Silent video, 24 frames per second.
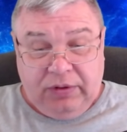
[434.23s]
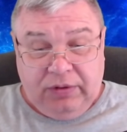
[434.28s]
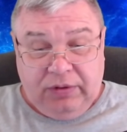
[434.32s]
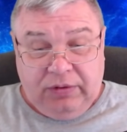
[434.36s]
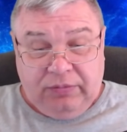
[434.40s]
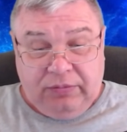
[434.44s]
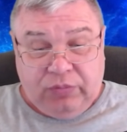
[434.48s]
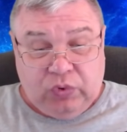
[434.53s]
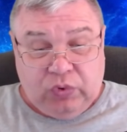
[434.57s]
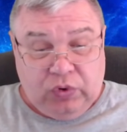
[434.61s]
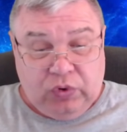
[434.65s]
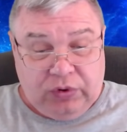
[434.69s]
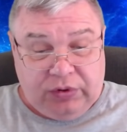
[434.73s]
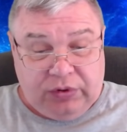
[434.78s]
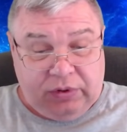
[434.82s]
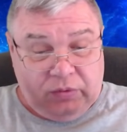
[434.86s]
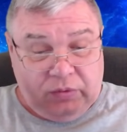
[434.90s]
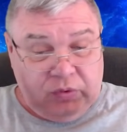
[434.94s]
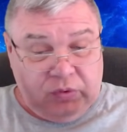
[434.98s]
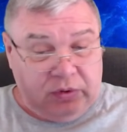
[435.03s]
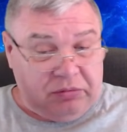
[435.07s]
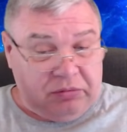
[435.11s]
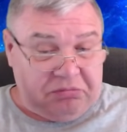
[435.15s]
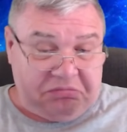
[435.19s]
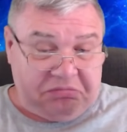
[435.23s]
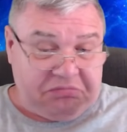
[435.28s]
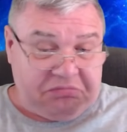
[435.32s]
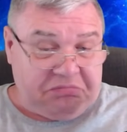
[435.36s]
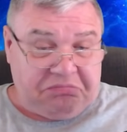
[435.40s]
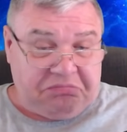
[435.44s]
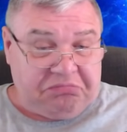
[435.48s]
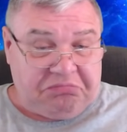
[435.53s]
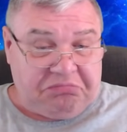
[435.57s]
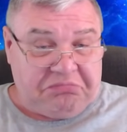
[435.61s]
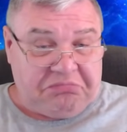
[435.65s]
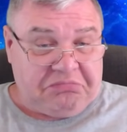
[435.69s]
Просто вот
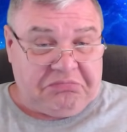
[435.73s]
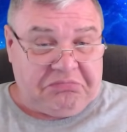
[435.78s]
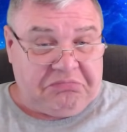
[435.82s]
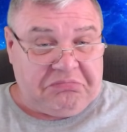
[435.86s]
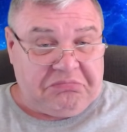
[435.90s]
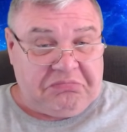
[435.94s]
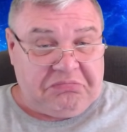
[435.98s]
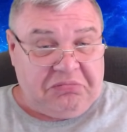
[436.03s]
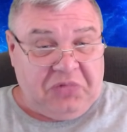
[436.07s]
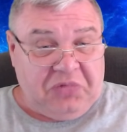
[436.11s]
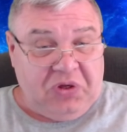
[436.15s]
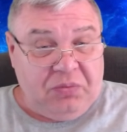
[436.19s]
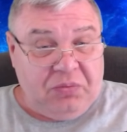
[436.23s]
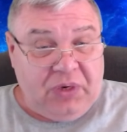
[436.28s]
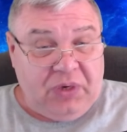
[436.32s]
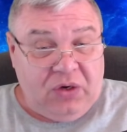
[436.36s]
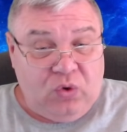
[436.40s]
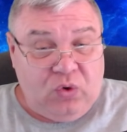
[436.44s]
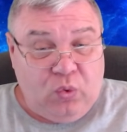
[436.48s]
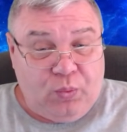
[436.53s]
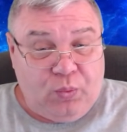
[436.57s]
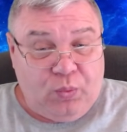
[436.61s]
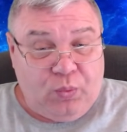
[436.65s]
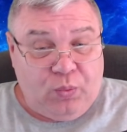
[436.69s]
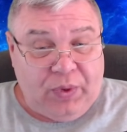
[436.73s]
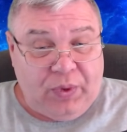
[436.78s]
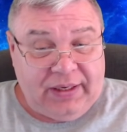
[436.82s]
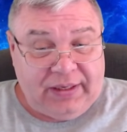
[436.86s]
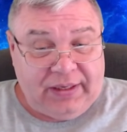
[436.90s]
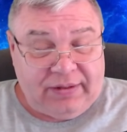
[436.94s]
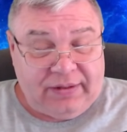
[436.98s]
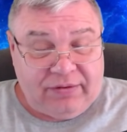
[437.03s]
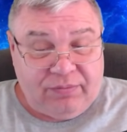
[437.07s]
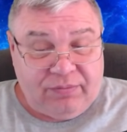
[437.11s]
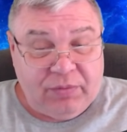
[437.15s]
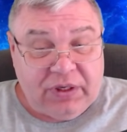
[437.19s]
не могу
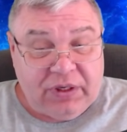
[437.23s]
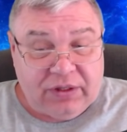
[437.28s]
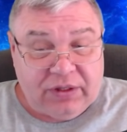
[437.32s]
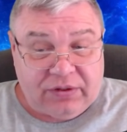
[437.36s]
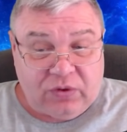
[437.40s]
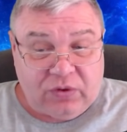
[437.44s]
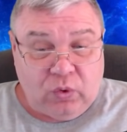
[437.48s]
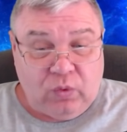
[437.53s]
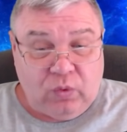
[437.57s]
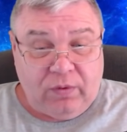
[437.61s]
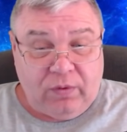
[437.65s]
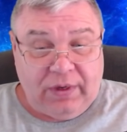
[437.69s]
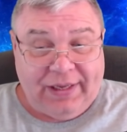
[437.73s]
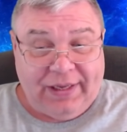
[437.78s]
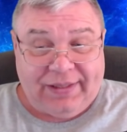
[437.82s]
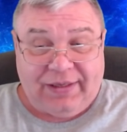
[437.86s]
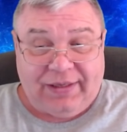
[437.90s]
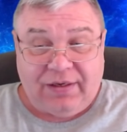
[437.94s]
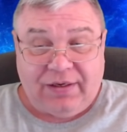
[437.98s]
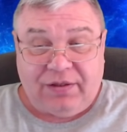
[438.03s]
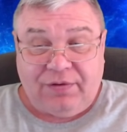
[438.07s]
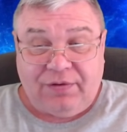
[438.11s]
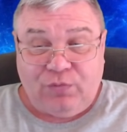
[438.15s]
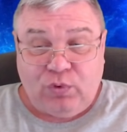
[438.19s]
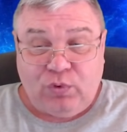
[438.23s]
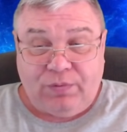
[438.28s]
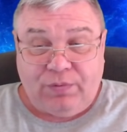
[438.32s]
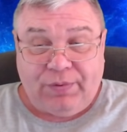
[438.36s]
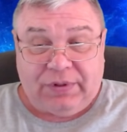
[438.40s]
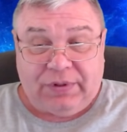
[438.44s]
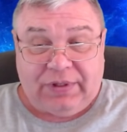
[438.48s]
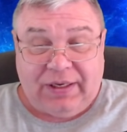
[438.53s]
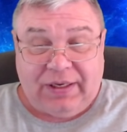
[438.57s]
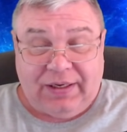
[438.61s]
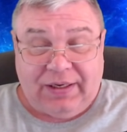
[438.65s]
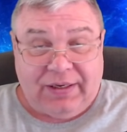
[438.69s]
понять смысл этих двух
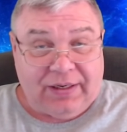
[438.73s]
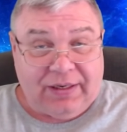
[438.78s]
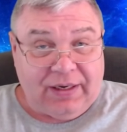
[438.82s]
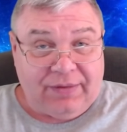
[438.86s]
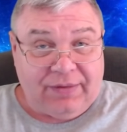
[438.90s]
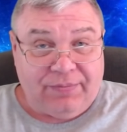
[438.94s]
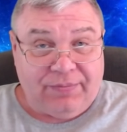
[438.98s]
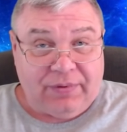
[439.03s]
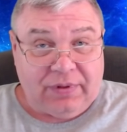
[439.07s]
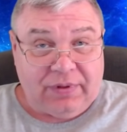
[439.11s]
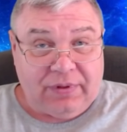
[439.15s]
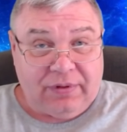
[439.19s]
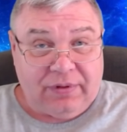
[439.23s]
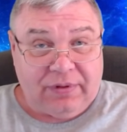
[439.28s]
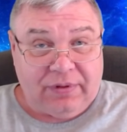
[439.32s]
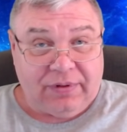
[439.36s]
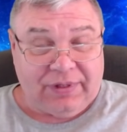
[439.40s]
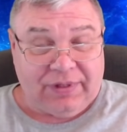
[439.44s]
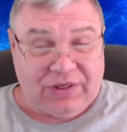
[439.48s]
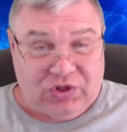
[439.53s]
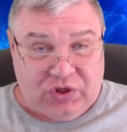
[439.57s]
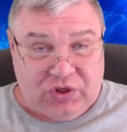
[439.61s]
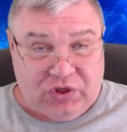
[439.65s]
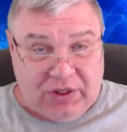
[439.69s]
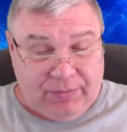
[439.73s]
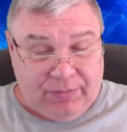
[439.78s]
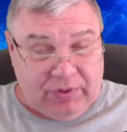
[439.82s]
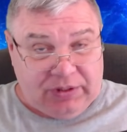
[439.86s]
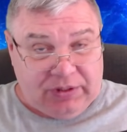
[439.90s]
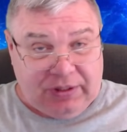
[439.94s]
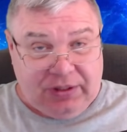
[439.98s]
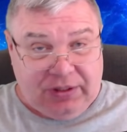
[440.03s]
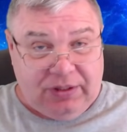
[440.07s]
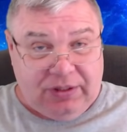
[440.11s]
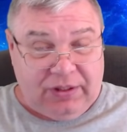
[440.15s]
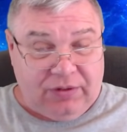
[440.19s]
фотографий. Зачем
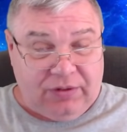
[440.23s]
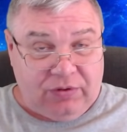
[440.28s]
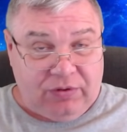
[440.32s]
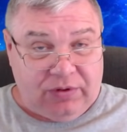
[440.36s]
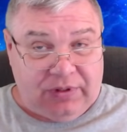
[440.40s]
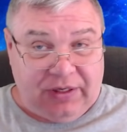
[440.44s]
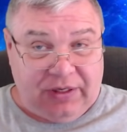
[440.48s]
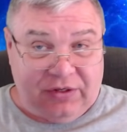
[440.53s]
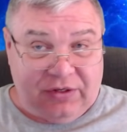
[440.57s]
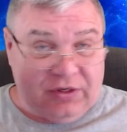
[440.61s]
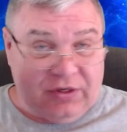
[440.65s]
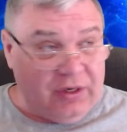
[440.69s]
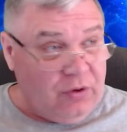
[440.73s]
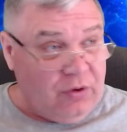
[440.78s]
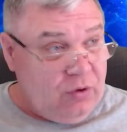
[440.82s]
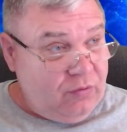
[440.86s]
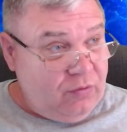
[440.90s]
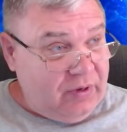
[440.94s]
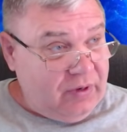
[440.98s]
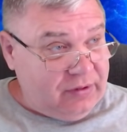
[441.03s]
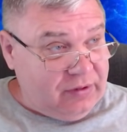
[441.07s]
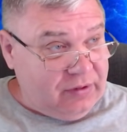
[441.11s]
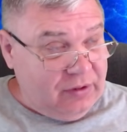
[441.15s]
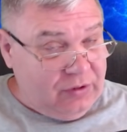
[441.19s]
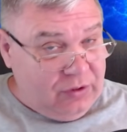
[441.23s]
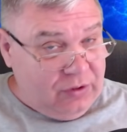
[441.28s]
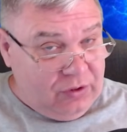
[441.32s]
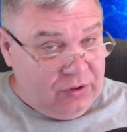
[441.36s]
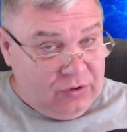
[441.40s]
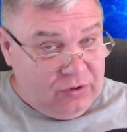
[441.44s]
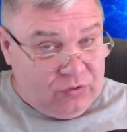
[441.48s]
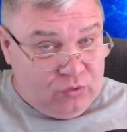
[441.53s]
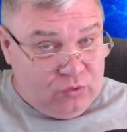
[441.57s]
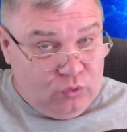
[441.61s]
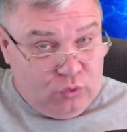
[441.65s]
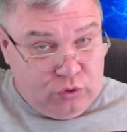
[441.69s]
это делать? Сначала вас
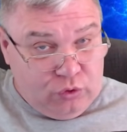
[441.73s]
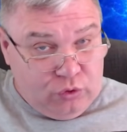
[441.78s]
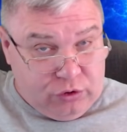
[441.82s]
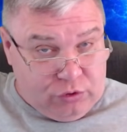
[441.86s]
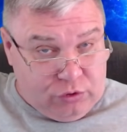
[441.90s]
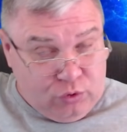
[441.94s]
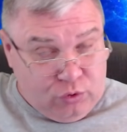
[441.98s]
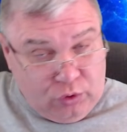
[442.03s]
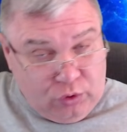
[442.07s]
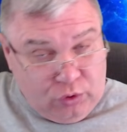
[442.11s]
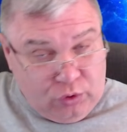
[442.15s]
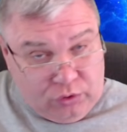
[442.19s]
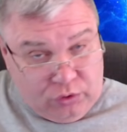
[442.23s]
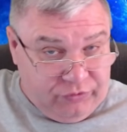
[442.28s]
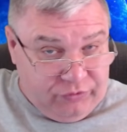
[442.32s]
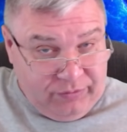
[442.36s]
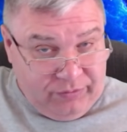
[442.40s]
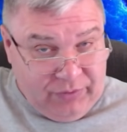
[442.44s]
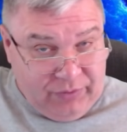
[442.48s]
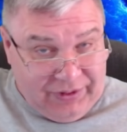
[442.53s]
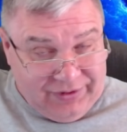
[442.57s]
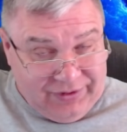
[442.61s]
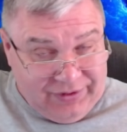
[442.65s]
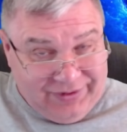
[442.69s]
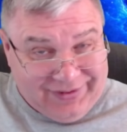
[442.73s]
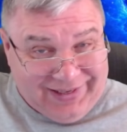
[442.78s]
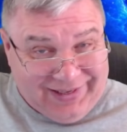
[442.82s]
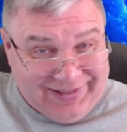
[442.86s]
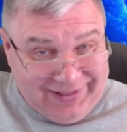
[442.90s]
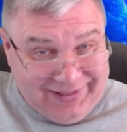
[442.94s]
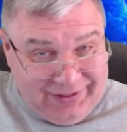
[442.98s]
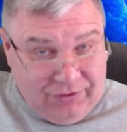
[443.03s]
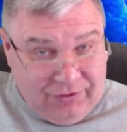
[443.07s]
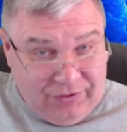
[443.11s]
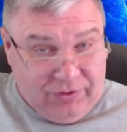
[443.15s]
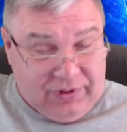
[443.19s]
интересует что-то у себя на
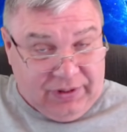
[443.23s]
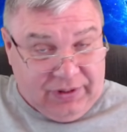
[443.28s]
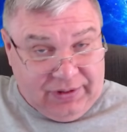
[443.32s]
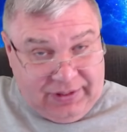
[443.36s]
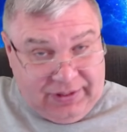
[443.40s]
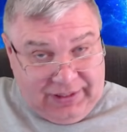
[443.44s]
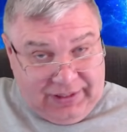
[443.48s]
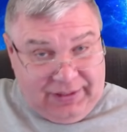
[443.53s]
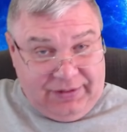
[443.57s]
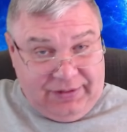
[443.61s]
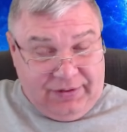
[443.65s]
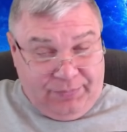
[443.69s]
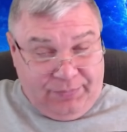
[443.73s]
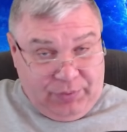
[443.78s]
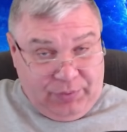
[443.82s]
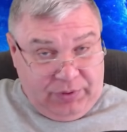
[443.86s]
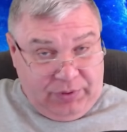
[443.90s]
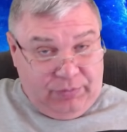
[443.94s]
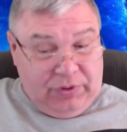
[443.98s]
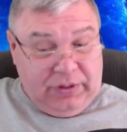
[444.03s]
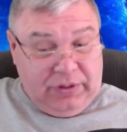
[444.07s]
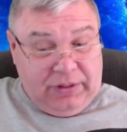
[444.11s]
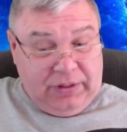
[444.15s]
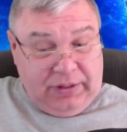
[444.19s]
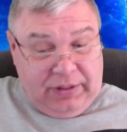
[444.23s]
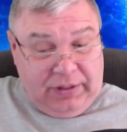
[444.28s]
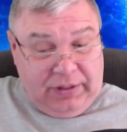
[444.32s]
затылке, да, например.